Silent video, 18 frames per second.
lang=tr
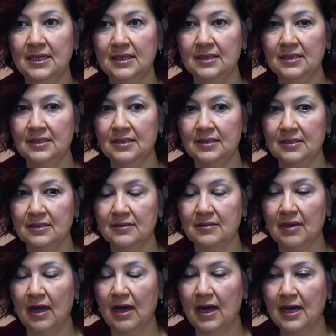e,
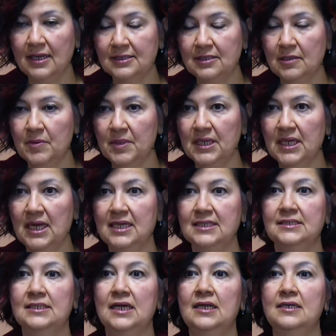A tabaka
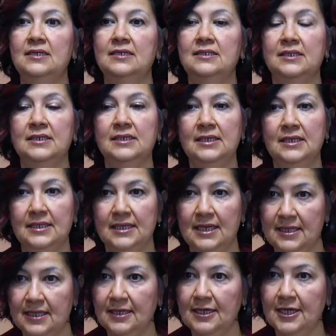hasarları
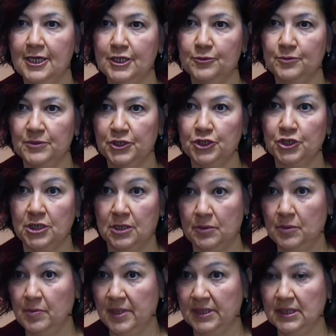gene karşımıza
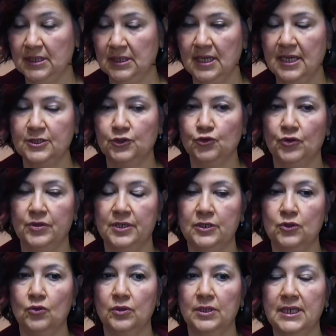çıkabilmektedir az
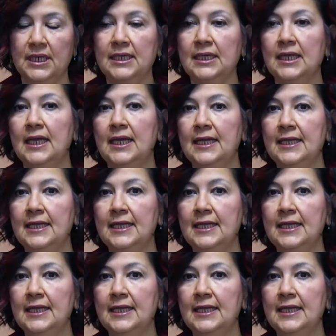gören olarak.